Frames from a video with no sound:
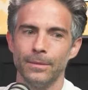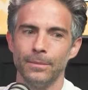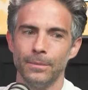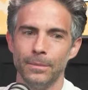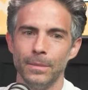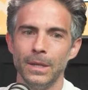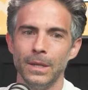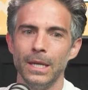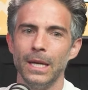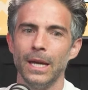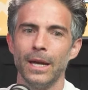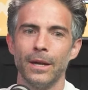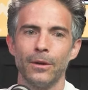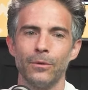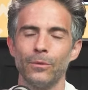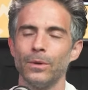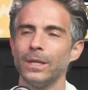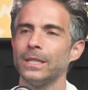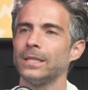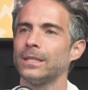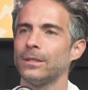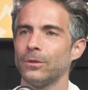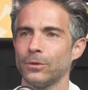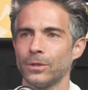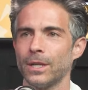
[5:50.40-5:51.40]
mía,
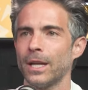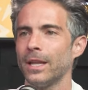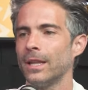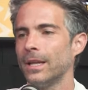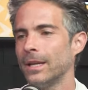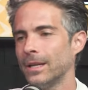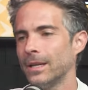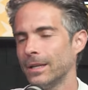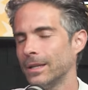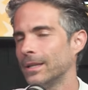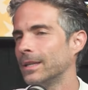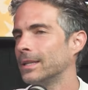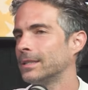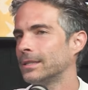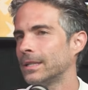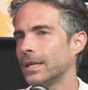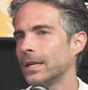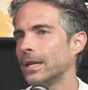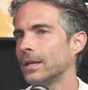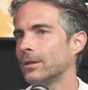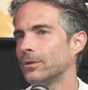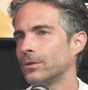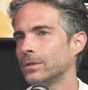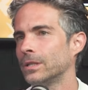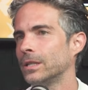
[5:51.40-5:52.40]
nuestra, o sea, de, este
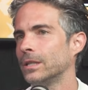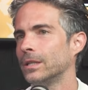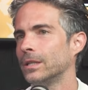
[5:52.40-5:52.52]
lado. Del